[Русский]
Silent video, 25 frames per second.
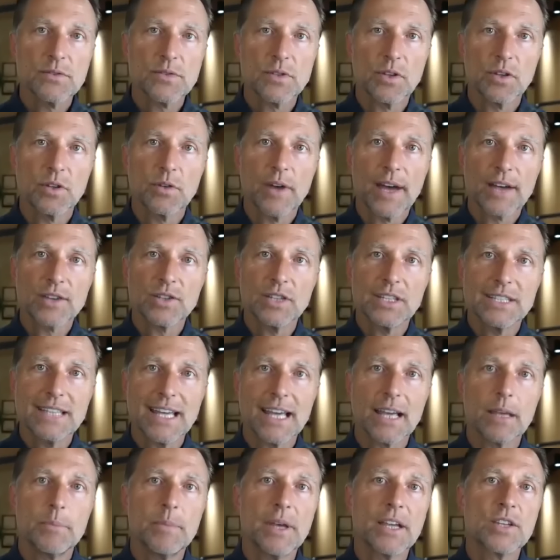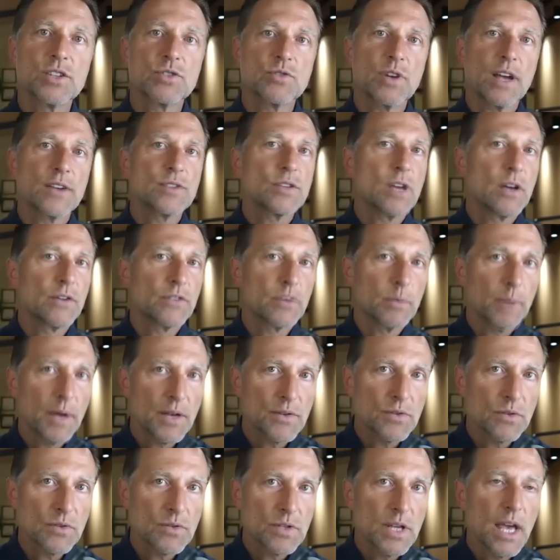Так что вы избавляете от
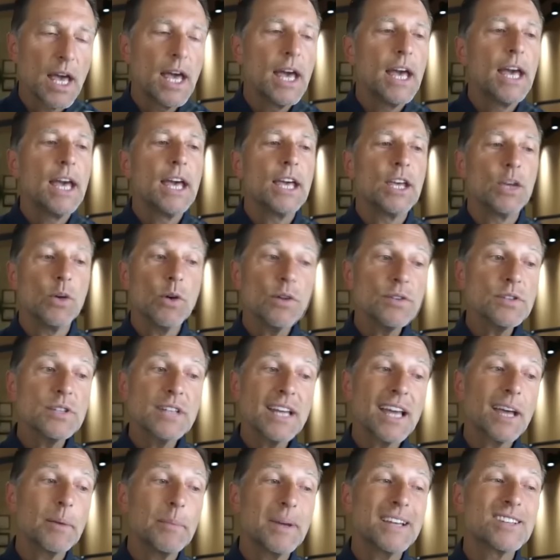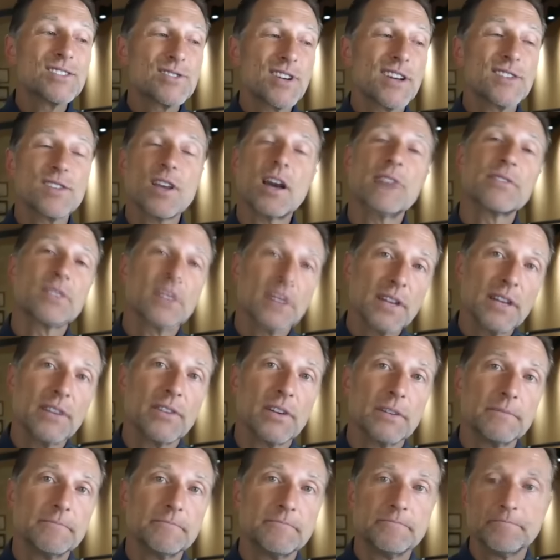большой нагрузки и стресса
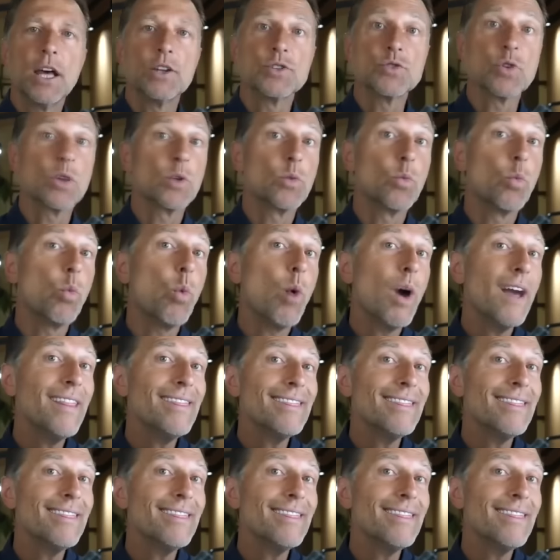мышцы и печень.